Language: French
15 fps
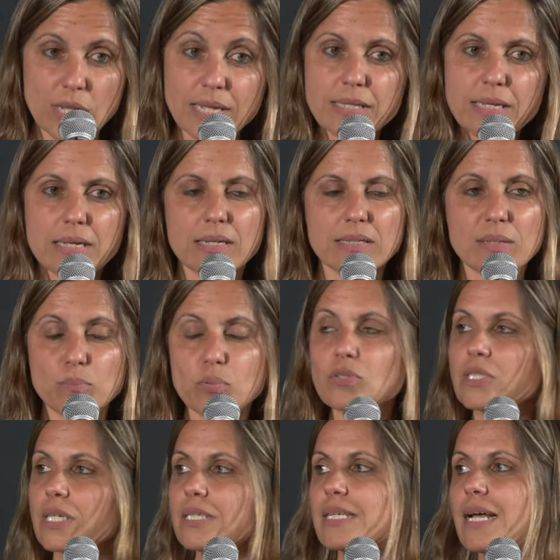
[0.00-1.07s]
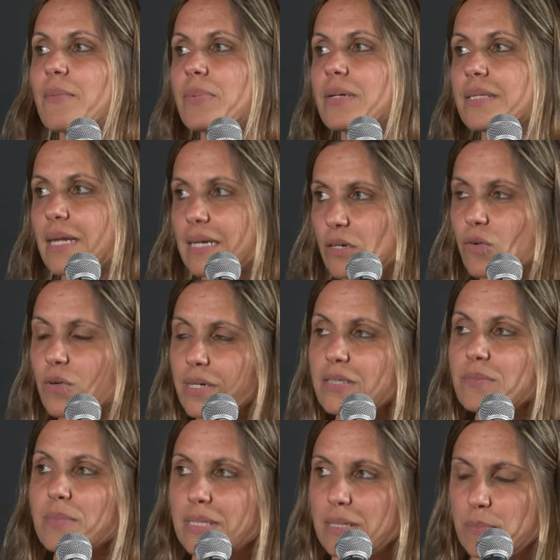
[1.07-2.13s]
a des, bons exemples
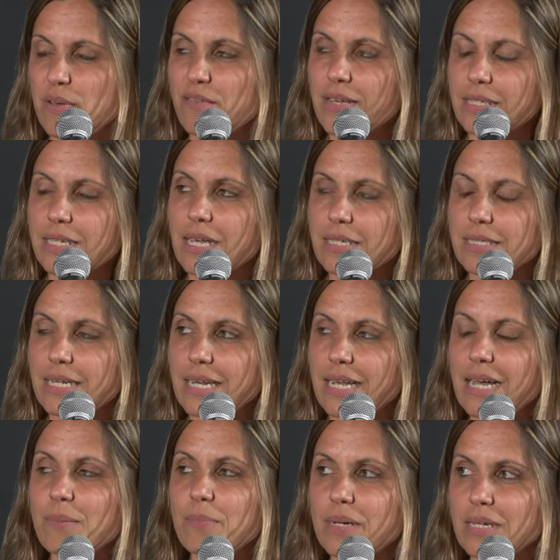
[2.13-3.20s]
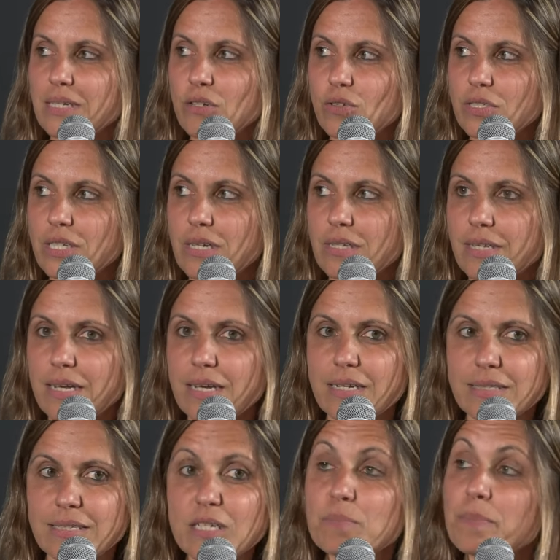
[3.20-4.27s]
d'algorithmes qui peuvent être accélérés par un ordinateur
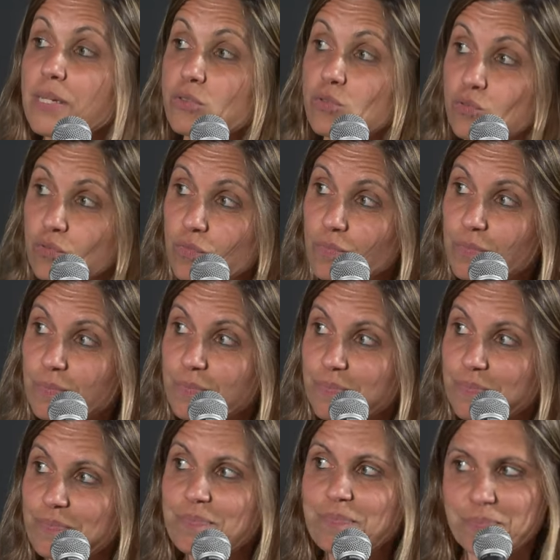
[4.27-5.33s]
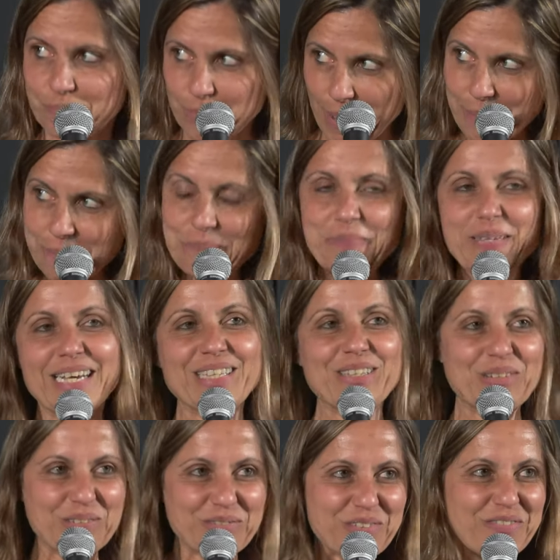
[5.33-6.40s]
quantique, pas tout,
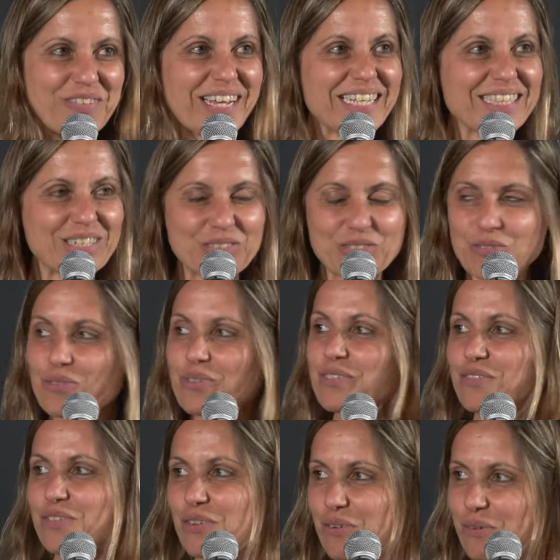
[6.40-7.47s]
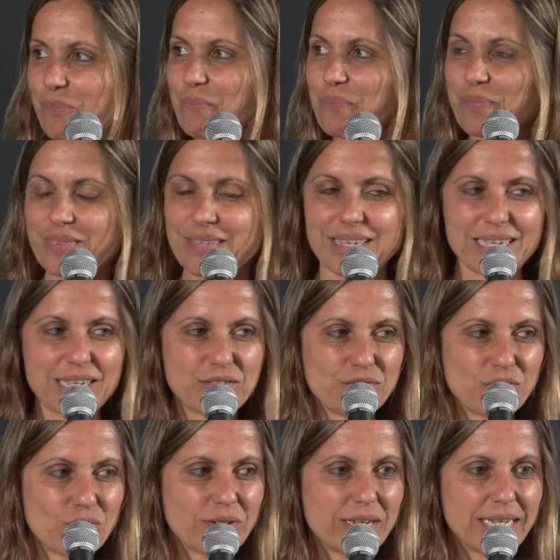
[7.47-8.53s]
Donc il faut faire attention, il, faut, hum, il,
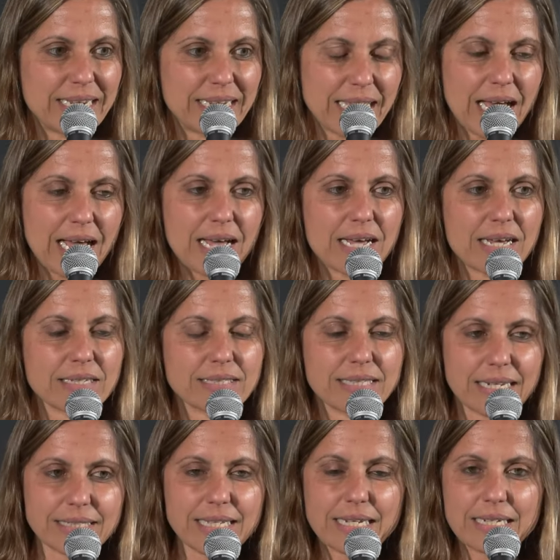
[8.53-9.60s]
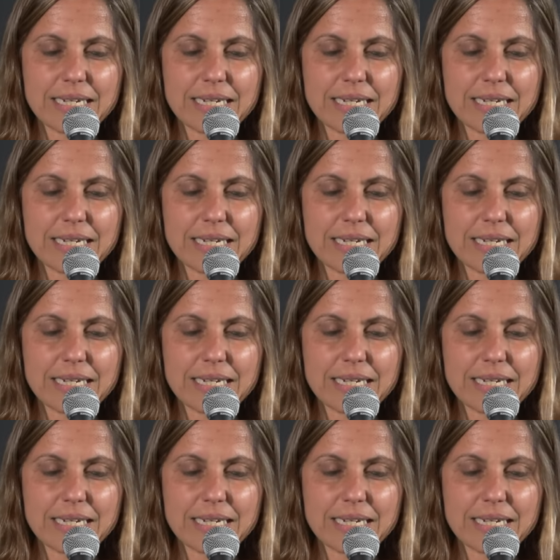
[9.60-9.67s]
faut, il y a certains